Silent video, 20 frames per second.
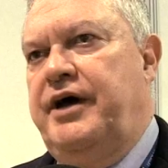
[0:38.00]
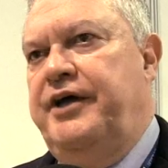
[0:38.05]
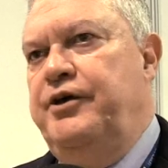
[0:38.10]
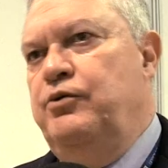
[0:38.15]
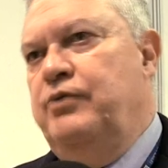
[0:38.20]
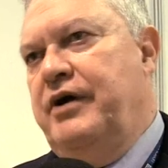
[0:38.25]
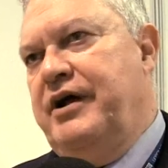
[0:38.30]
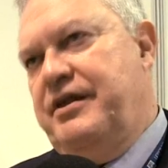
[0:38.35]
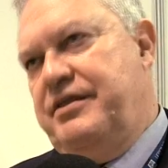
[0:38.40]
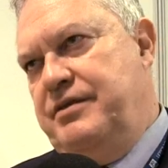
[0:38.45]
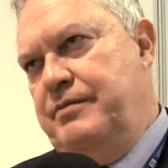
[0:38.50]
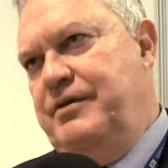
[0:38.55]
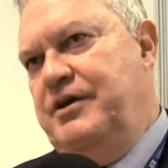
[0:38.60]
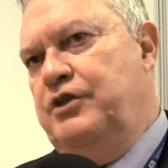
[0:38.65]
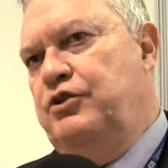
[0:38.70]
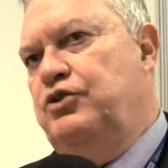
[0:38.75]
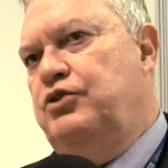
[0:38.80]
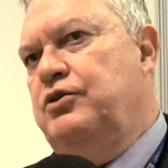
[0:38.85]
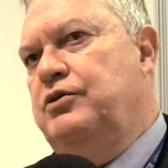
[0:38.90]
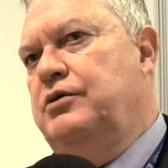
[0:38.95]
hay un
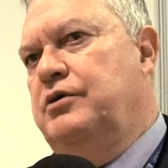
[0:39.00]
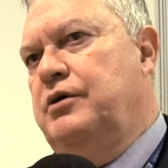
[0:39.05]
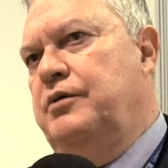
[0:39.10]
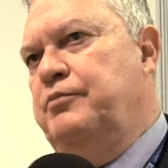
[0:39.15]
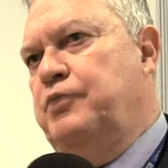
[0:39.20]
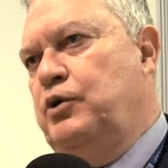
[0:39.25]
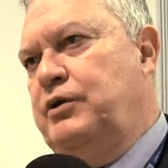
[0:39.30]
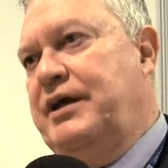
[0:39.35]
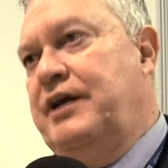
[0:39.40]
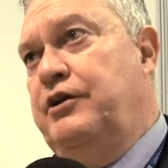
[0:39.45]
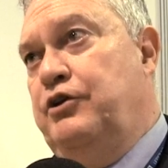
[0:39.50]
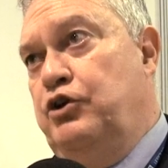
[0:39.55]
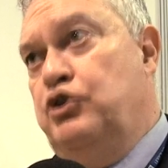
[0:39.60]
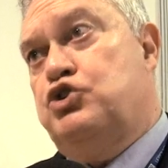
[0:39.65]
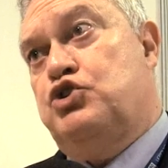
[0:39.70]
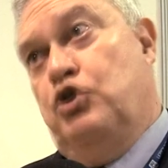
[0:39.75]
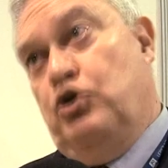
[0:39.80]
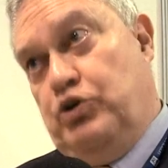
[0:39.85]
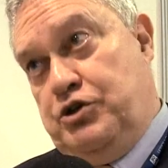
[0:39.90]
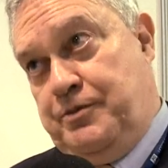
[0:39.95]
crecimiento brutal,
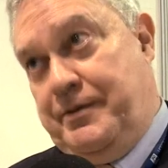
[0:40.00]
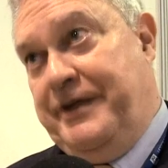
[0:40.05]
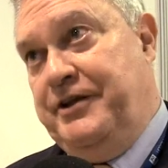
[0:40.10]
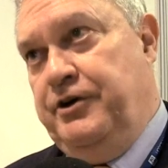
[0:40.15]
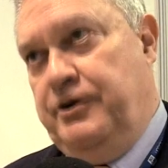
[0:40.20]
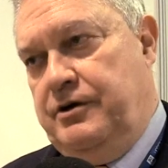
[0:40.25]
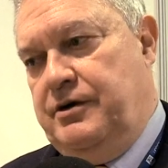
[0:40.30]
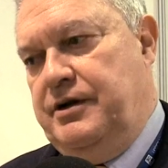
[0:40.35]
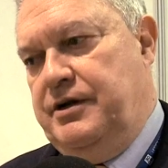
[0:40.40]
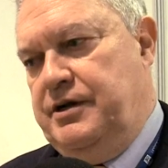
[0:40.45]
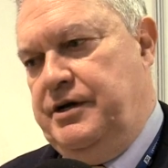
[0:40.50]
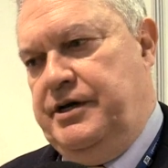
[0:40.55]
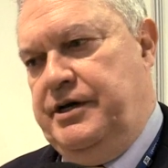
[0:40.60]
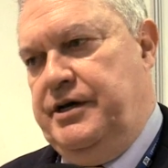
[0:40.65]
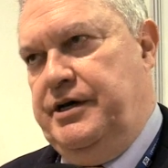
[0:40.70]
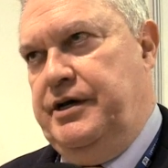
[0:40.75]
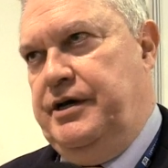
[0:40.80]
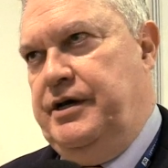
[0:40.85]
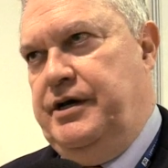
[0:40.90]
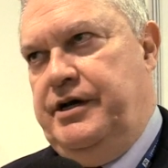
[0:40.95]
no solo español.
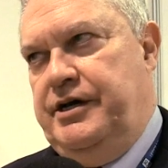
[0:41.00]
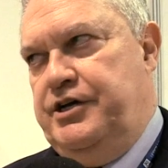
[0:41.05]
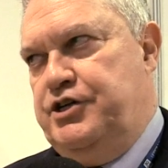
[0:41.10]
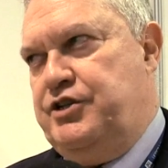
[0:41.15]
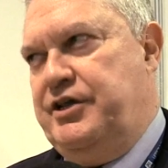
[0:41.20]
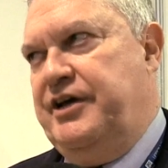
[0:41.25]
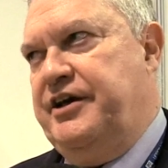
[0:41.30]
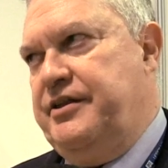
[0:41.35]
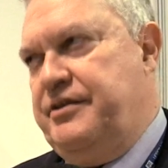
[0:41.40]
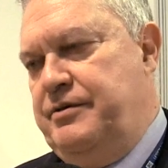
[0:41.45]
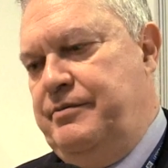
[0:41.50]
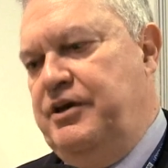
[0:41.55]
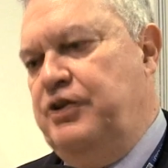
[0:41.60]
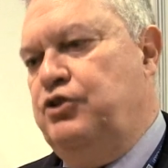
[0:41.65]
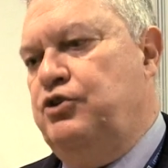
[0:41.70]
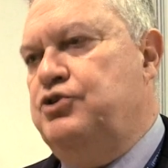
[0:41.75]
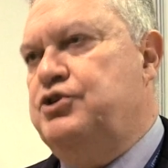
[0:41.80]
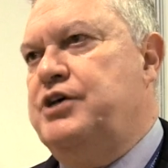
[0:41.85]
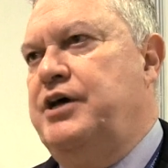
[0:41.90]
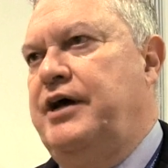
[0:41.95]
Eh, este
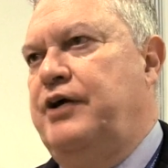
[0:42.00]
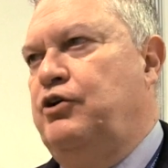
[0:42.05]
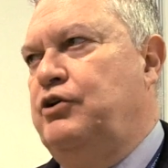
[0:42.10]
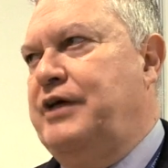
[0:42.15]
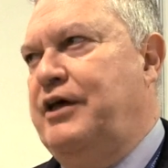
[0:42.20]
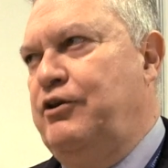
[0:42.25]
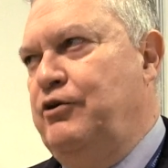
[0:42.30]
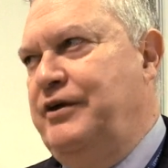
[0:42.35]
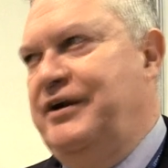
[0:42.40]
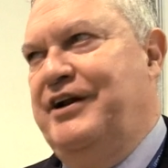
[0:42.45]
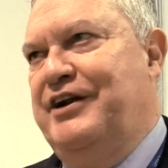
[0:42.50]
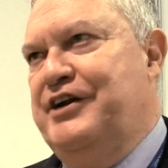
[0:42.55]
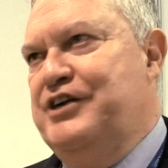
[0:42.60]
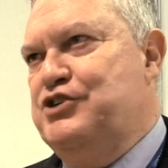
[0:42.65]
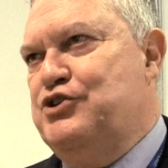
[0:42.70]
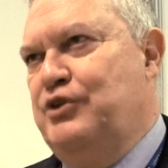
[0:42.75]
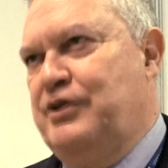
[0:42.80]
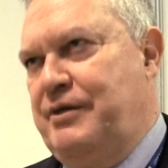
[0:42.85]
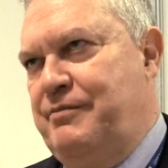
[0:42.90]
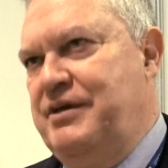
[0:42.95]
crecimiento se ha notado en el
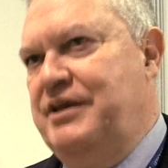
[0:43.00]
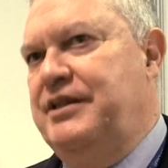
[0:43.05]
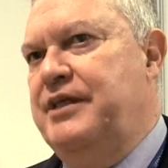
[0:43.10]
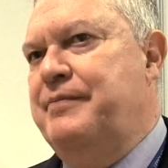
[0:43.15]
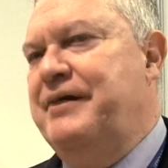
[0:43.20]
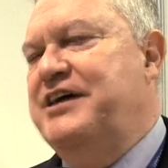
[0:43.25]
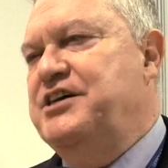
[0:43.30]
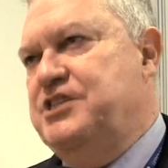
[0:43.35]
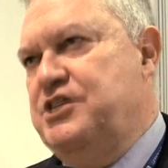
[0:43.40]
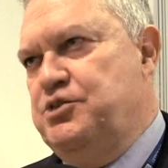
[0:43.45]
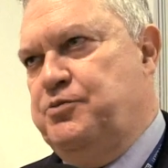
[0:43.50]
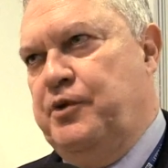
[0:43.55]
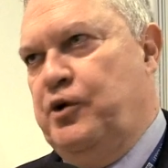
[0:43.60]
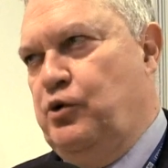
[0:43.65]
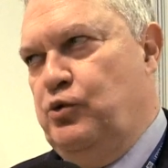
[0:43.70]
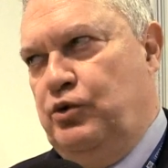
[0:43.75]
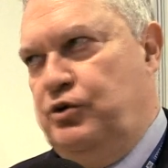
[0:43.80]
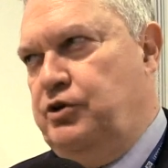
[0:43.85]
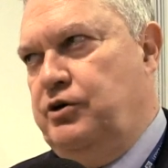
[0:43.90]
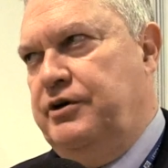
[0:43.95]
resto también de países
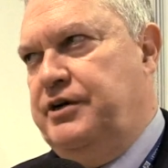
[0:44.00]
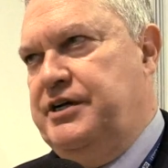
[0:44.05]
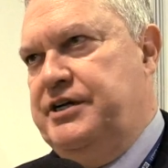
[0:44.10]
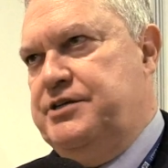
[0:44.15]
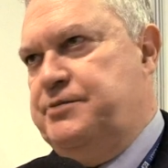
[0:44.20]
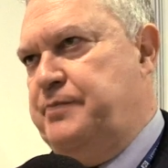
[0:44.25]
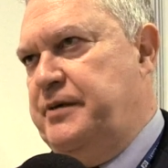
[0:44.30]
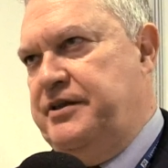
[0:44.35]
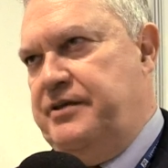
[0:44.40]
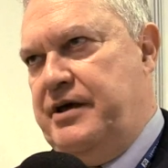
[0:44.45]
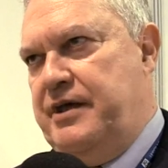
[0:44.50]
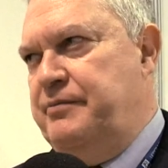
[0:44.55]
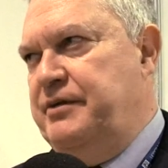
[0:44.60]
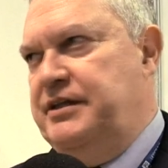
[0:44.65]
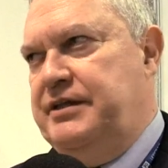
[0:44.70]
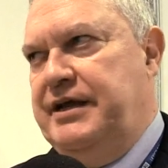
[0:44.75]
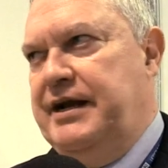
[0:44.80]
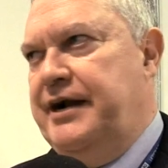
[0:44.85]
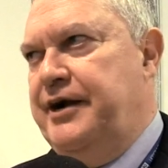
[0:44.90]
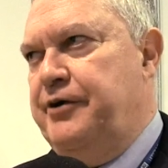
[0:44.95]
productores,
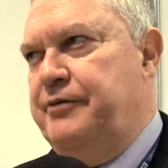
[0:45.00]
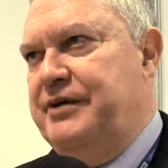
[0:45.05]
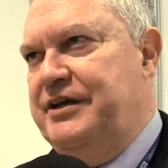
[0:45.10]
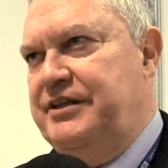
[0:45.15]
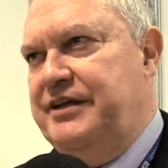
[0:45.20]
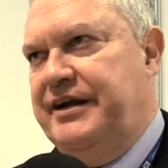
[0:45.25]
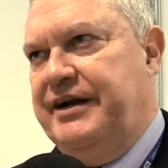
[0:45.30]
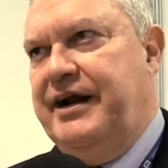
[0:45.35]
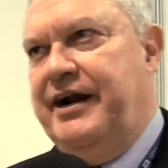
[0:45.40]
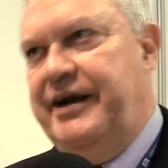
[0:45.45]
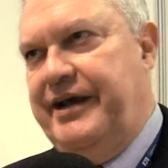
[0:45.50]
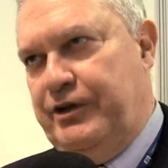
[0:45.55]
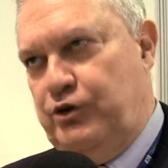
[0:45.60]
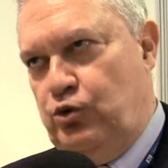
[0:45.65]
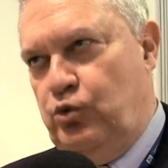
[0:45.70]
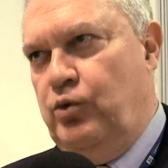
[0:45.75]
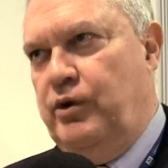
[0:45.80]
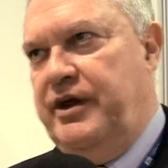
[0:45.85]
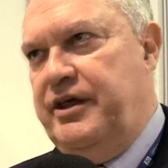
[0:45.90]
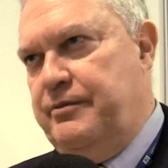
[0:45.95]
especialmente el área mediterránea,
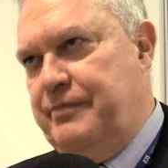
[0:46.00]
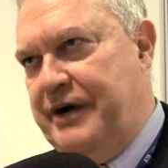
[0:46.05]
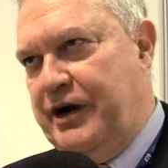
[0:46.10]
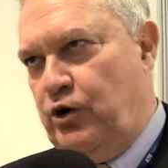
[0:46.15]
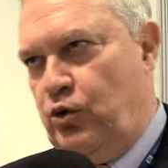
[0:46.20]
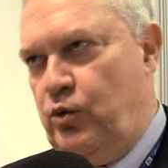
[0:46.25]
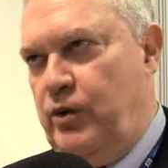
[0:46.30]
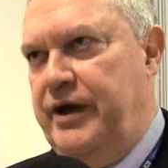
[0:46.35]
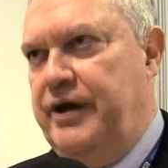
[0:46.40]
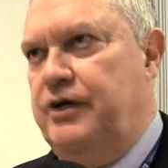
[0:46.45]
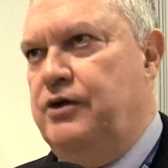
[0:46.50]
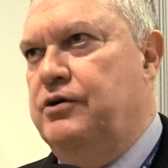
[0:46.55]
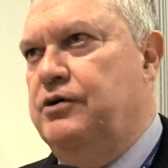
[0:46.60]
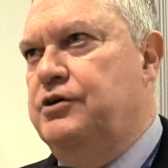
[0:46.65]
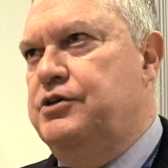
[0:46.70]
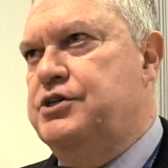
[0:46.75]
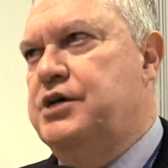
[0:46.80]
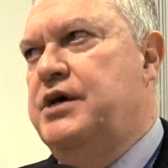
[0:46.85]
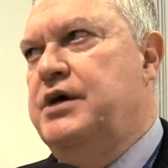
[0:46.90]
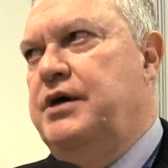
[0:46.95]
Túnez,
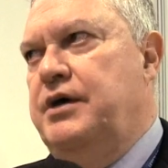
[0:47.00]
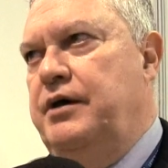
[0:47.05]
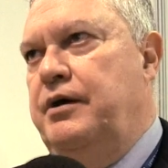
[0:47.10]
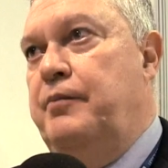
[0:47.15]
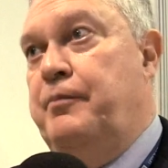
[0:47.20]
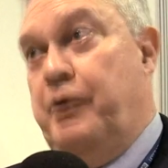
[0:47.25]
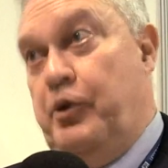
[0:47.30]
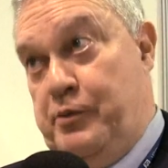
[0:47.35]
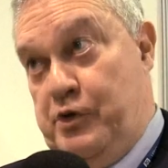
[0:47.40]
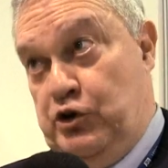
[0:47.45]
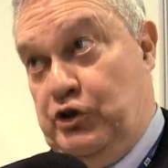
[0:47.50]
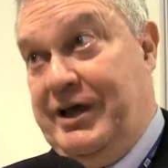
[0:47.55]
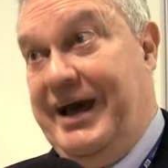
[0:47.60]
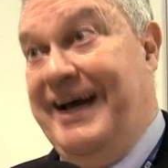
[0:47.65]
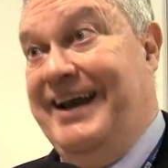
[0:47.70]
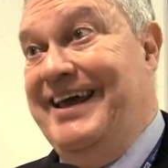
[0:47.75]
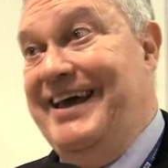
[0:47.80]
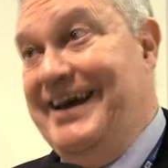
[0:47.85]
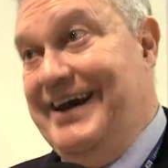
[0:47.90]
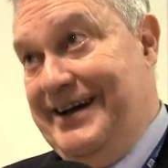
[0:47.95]
Marruecos, propio
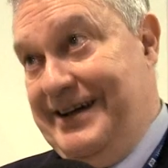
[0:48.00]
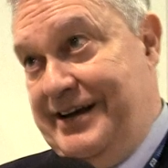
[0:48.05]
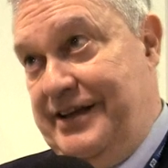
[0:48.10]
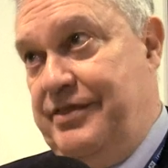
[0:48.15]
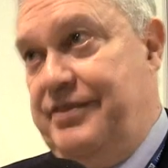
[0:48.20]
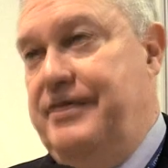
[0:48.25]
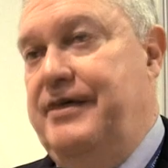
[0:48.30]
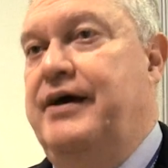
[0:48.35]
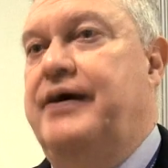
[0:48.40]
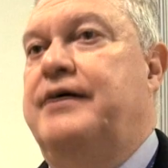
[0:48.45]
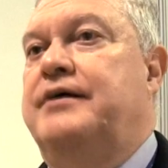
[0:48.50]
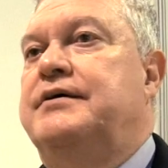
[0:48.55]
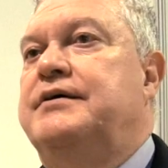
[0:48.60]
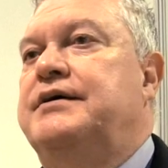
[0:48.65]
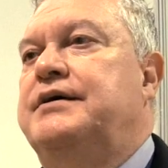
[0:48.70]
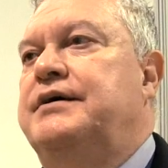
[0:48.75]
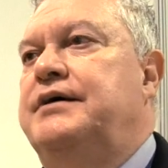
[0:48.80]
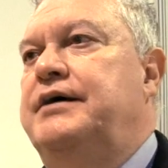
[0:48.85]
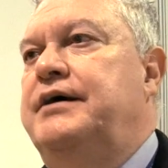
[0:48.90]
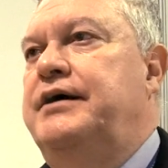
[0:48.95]
Italia, Grecia,
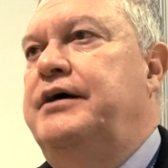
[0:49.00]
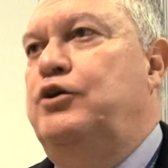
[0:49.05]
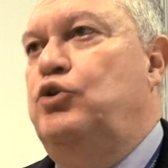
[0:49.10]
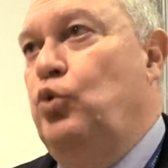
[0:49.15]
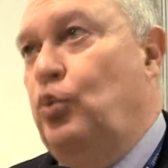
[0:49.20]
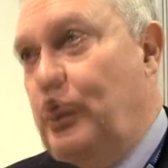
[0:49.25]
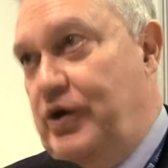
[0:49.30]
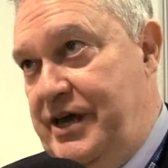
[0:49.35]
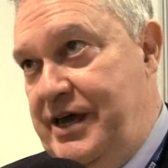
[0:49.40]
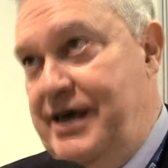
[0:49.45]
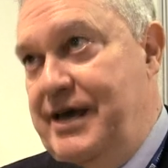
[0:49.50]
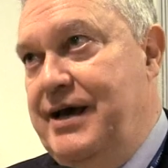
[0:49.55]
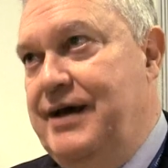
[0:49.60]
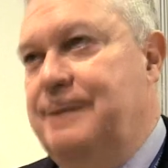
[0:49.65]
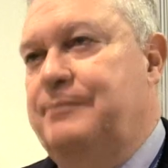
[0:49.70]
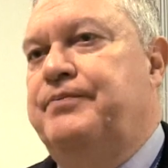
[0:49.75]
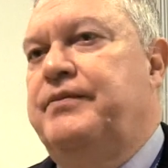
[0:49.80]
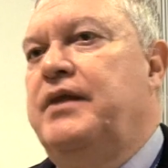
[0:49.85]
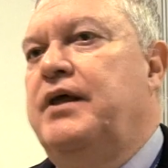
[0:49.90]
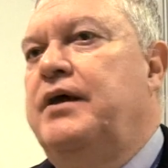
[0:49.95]
eh, Turquía.